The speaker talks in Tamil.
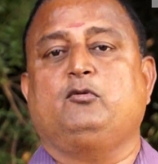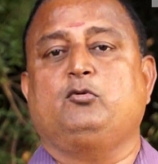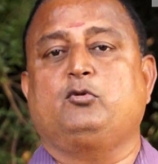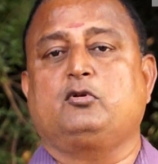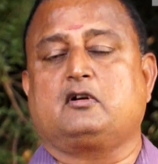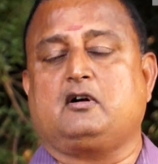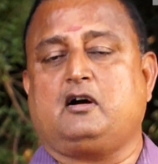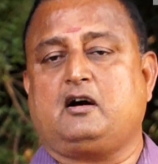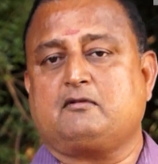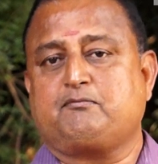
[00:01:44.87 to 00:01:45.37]

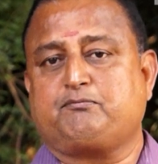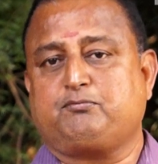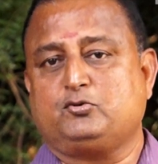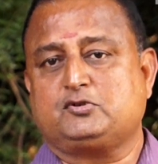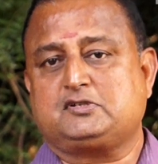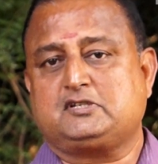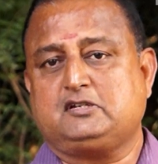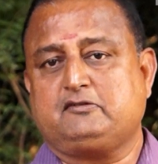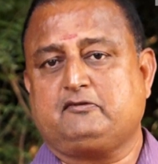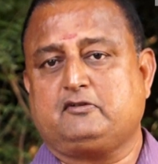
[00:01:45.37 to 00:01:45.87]
உங்களுக்கு ஆண்
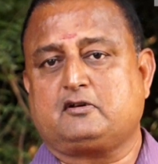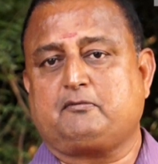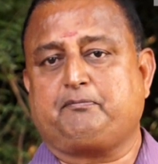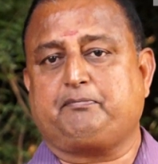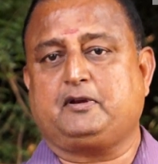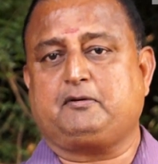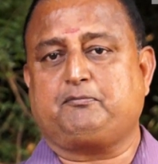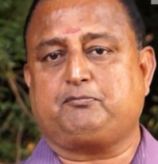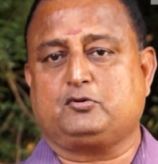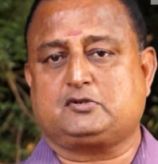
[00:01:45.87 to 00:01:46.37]
பூச்சியும் வரும்
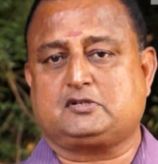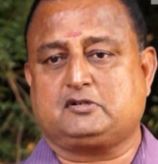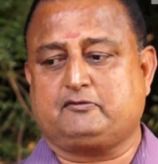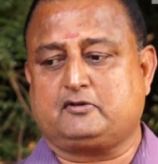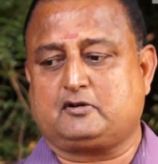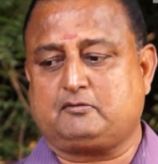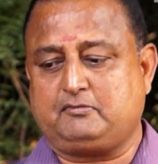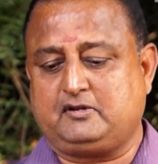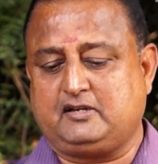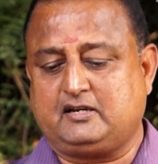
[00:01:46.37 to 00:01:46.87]
பெண் பூச்சியும்
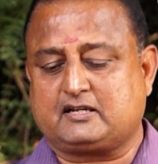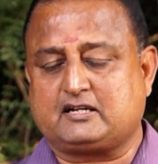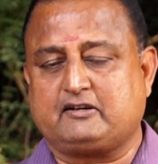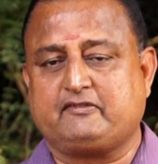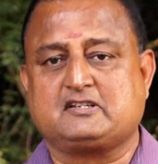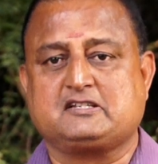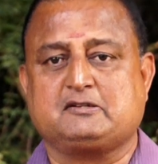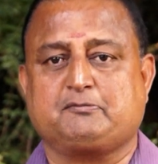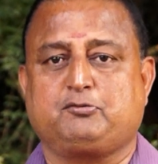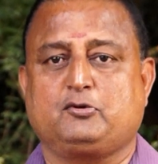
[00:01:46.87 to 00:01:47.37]
வரும் இணக்க
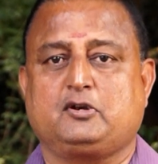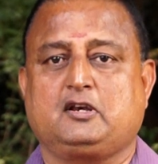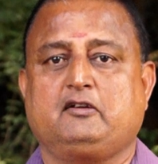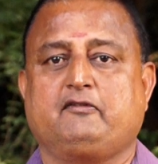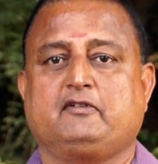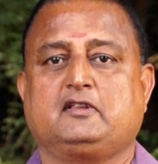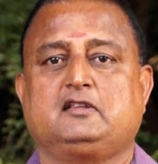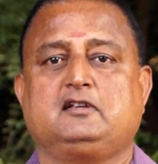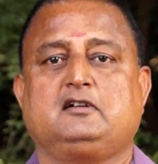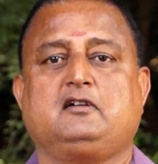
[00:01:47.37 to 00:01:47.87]
வச்சு பொறியில்
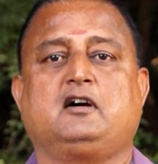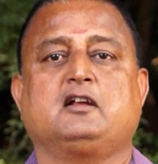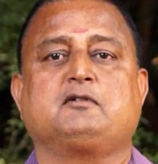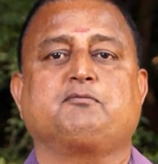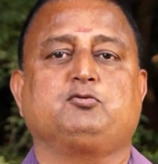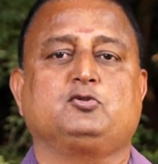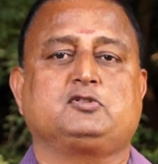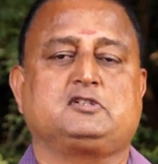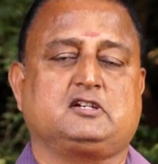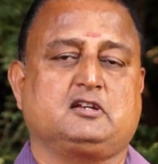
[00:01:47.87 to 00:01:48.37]
வந்து
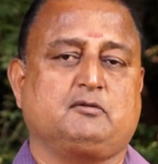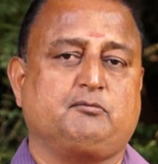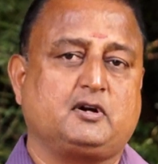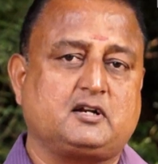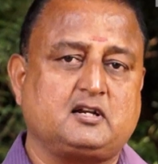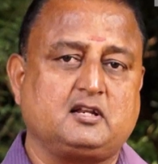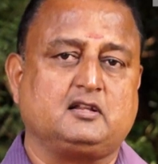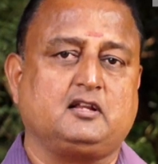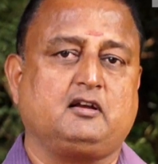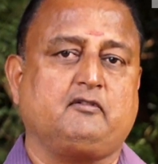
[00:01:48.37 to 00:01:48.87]
ஆண் பூச்சிகள்
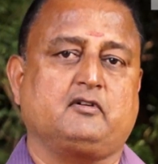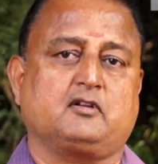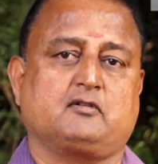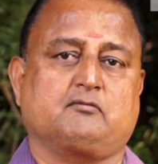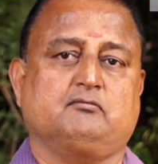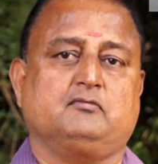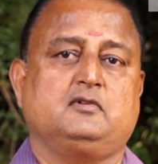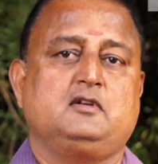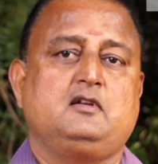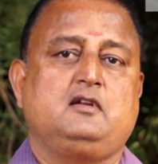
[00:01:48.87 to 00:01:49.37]
மட்டும்தான்
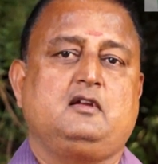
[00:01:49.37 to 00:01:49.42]
வரும்